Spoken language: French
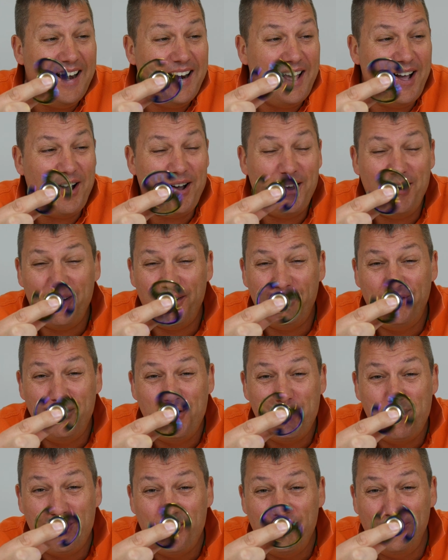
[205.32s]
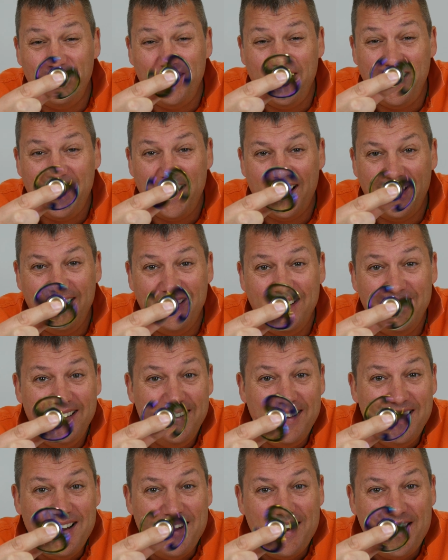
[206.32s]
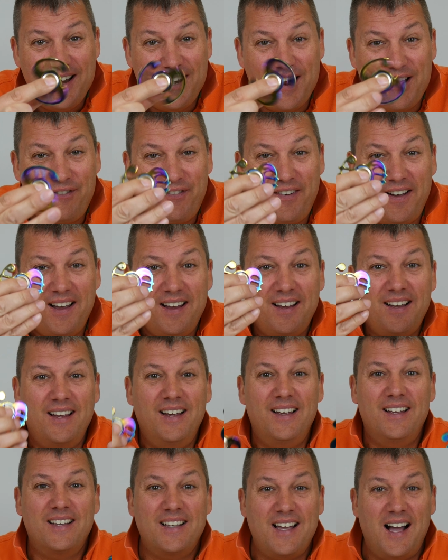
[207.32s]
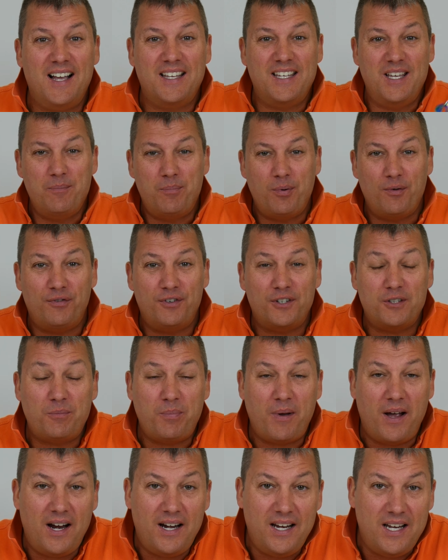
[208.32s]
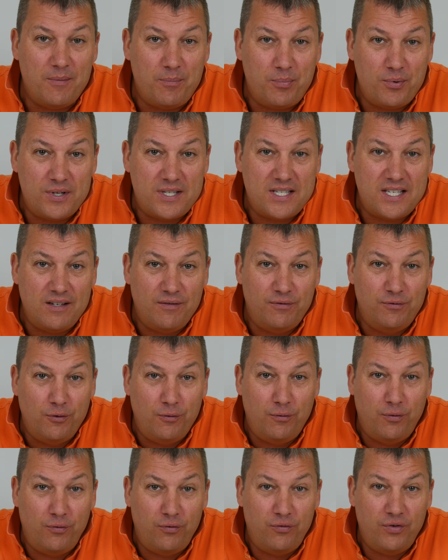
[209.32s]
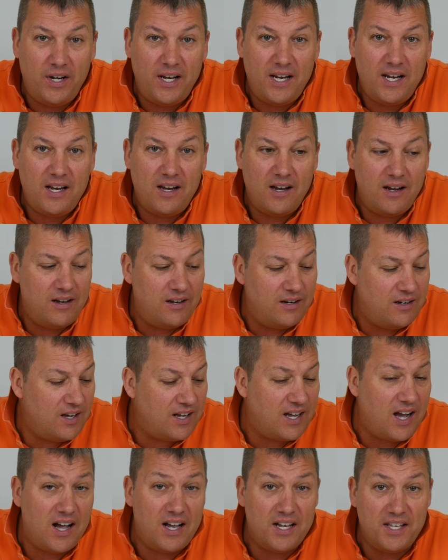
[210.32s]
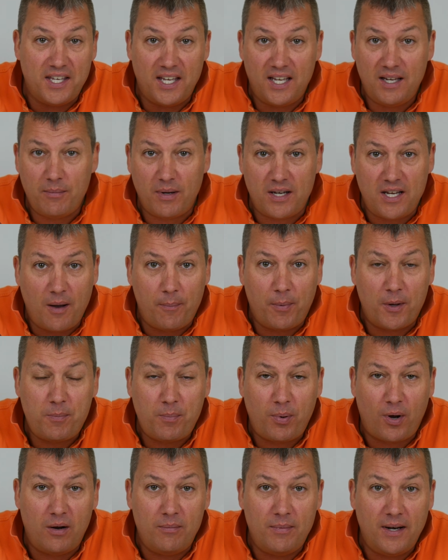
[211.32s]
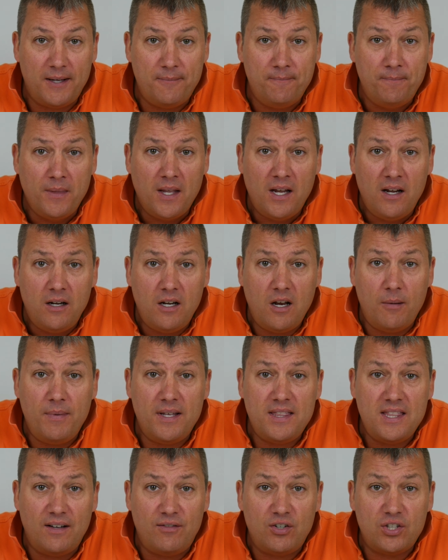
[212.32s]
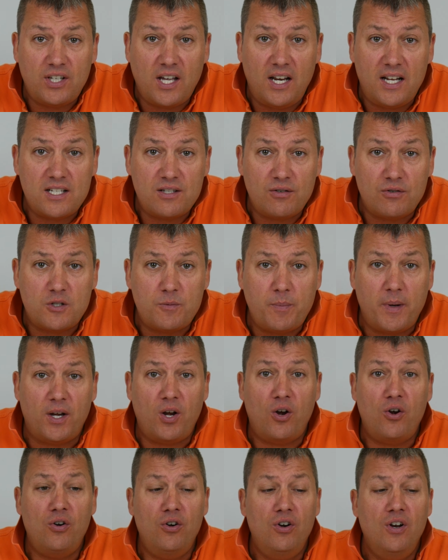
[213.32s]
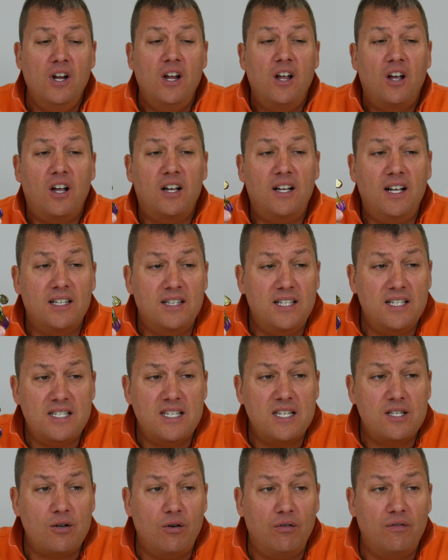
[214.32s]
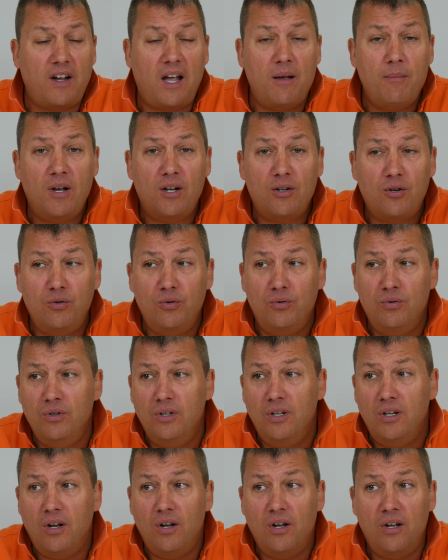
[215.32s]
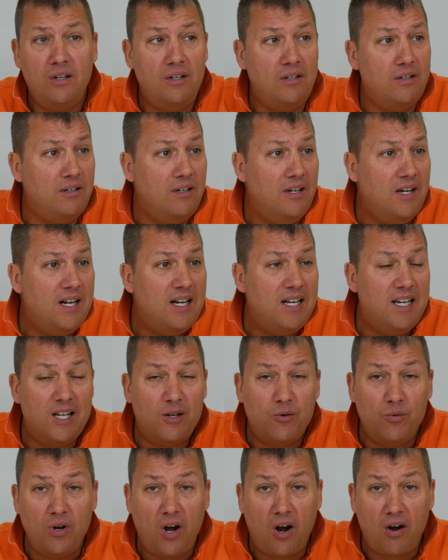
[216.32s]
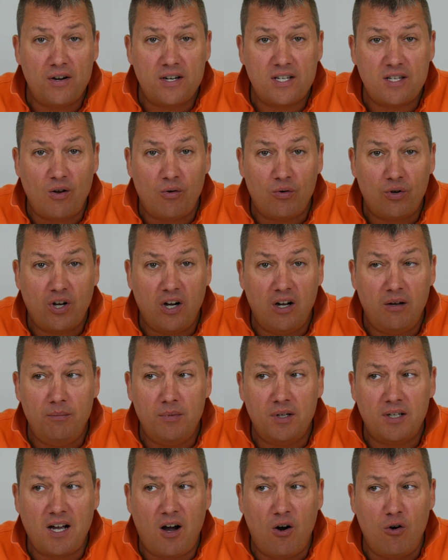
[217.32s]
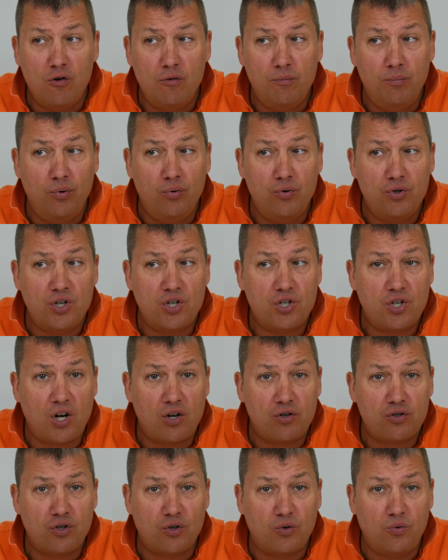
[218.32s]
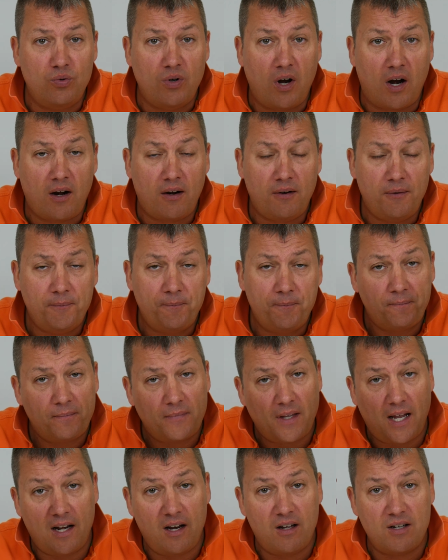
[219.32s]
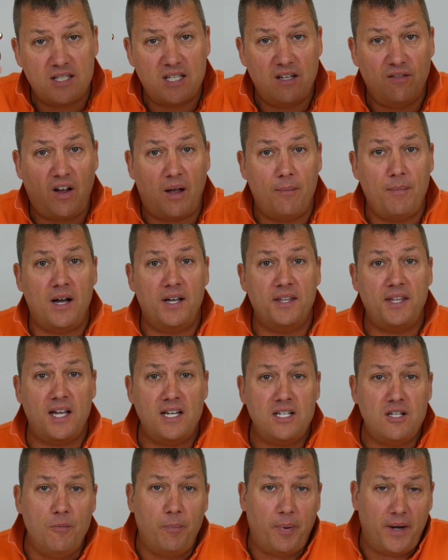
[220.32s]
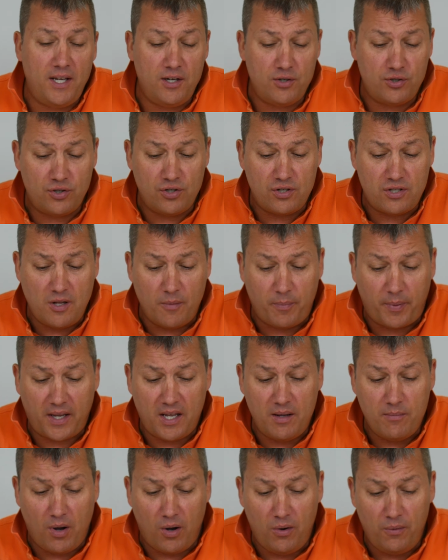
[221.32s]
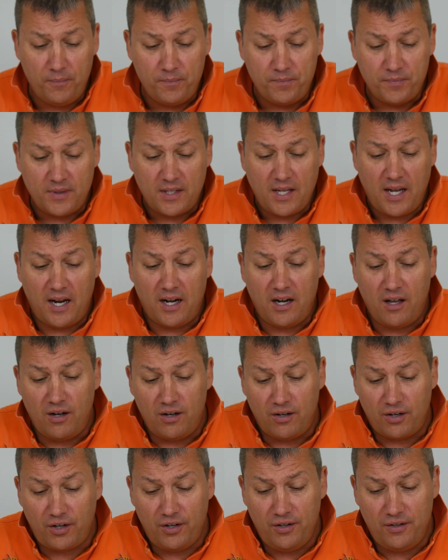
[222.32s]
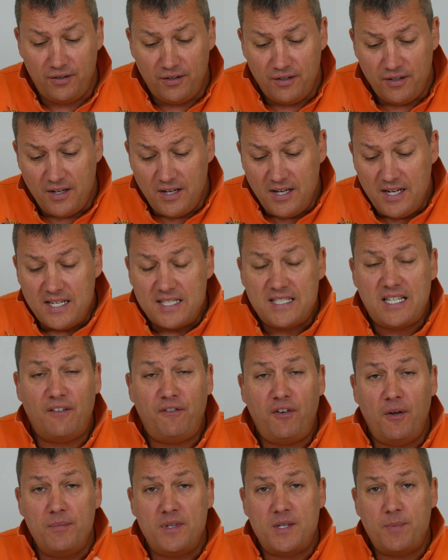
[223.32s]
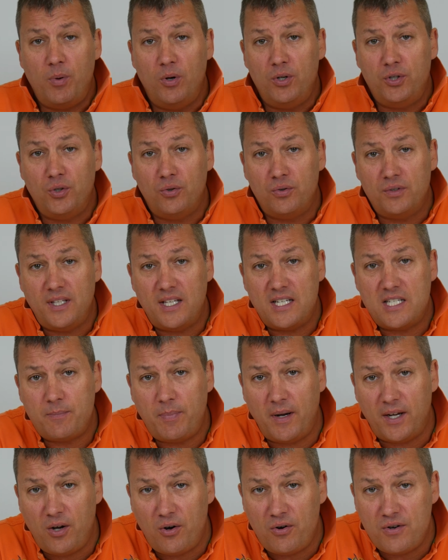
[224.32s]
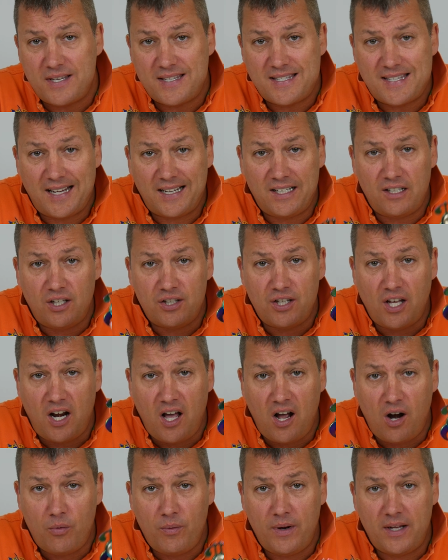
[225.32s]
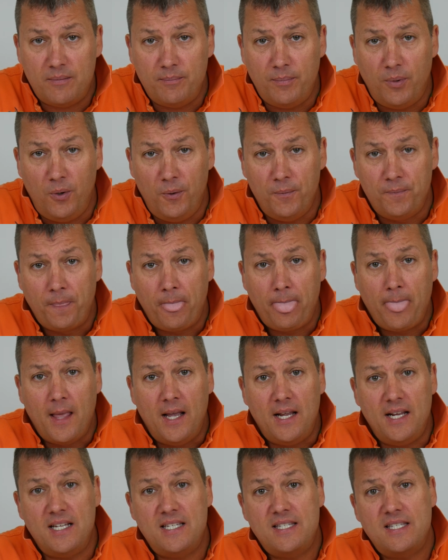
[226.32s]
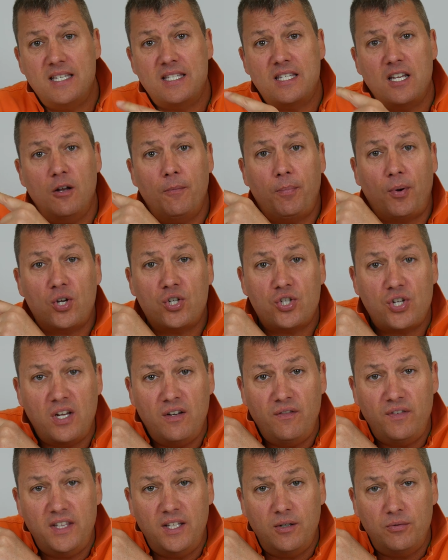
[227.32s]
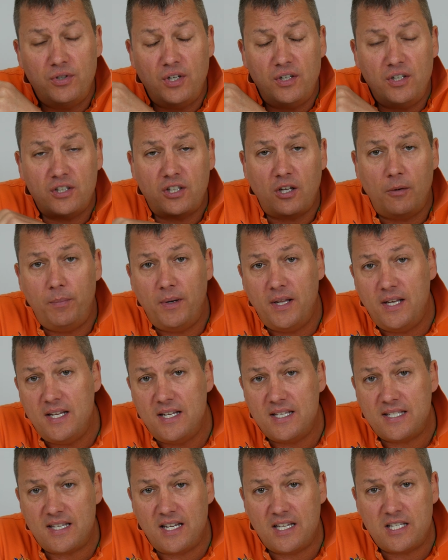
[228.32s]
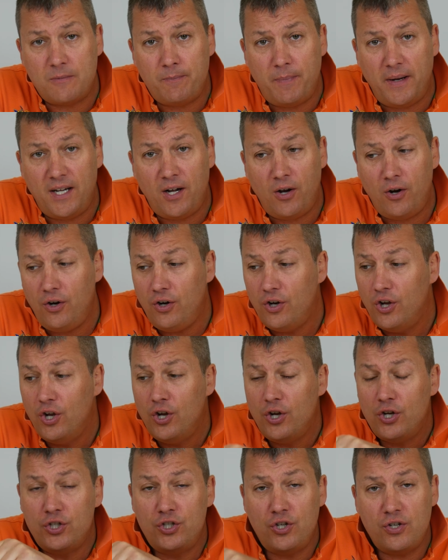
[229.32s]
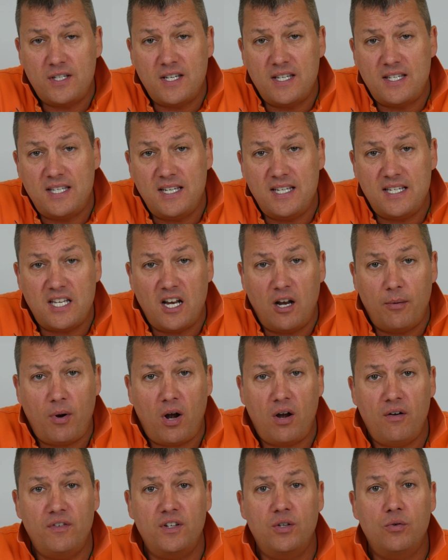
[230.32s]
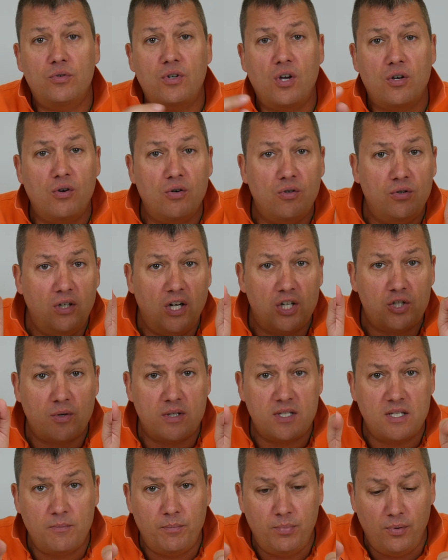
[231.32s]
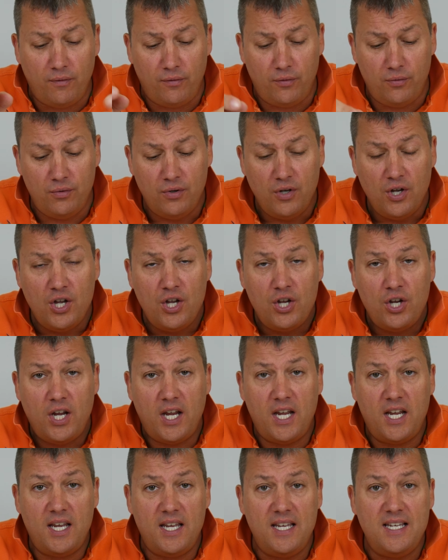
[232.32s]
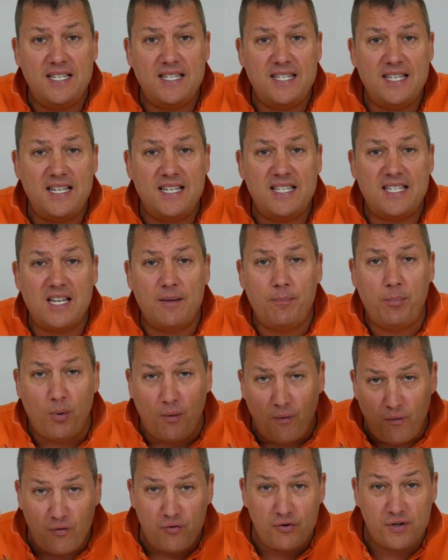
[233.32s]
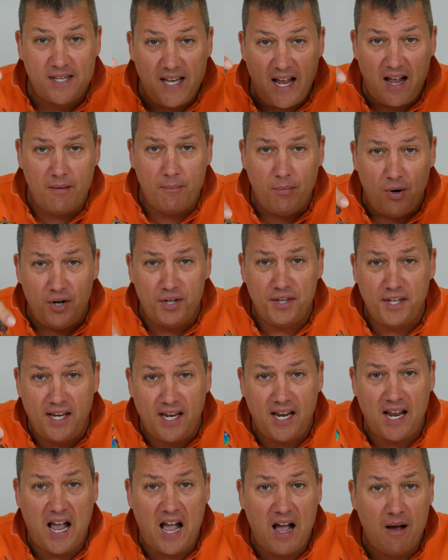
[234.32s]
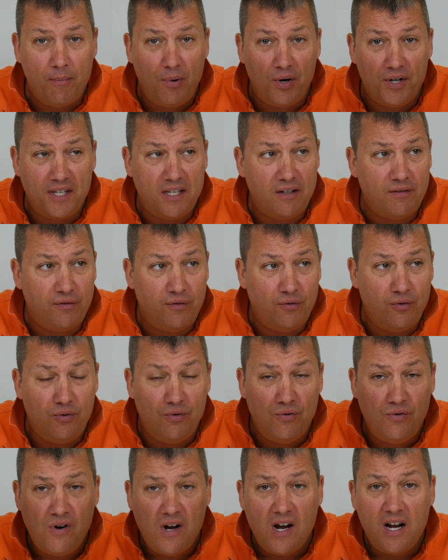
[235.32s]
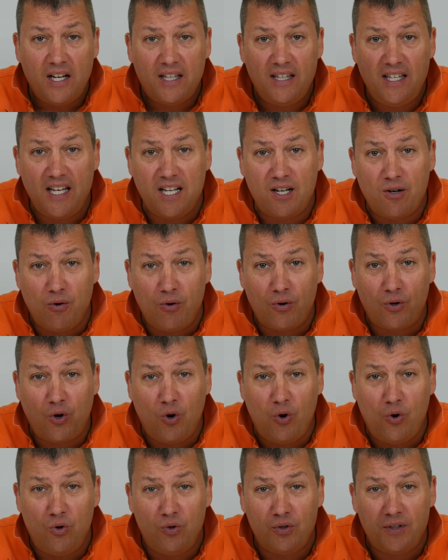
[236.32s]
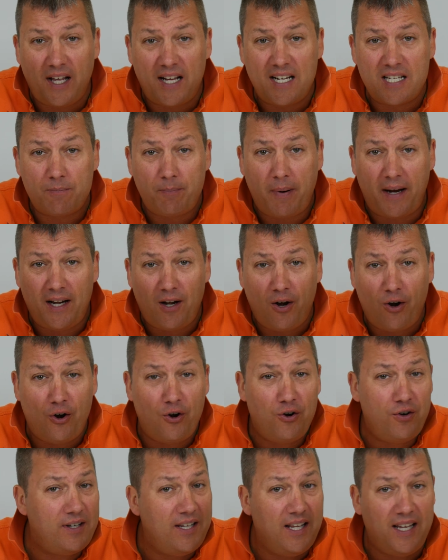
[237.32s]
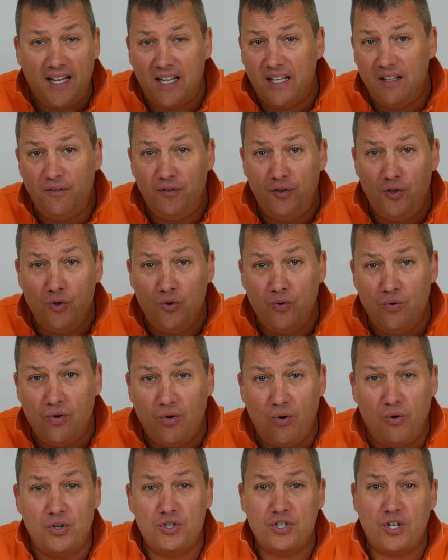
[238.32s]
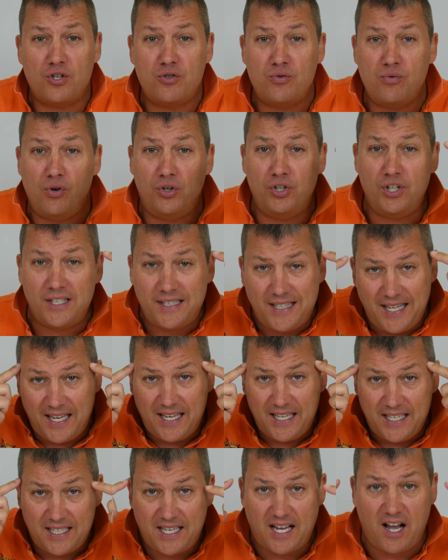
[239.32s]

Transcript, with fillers: alors vous pouvez le faire euh, gagner pour votre père. Et puis, si vous, vous voulez euh, le gagner, ben, il n'y a pas de problème. Le mettre dans votre collection de spinners. Regardez s'ils sont vraiment cool. Euh, les couleurs sont comme quand on le bouge, ils changent de couleur. Alors, c'est vraiment nice. Le prix est juste, le prix est bon. Alors, ça fait un petit peu le tour des spinners 5 Rainbow. Ici, c'est le prochain vidéo de notre playlist Spinner. Juste ici, c'est la meilleure vidéo que Google a choisie pour vous. Et ici, c'est pour vous abonner. Abonnez-vous. Des concours, des spinners, des reviews. Aujourd'hui, on a Think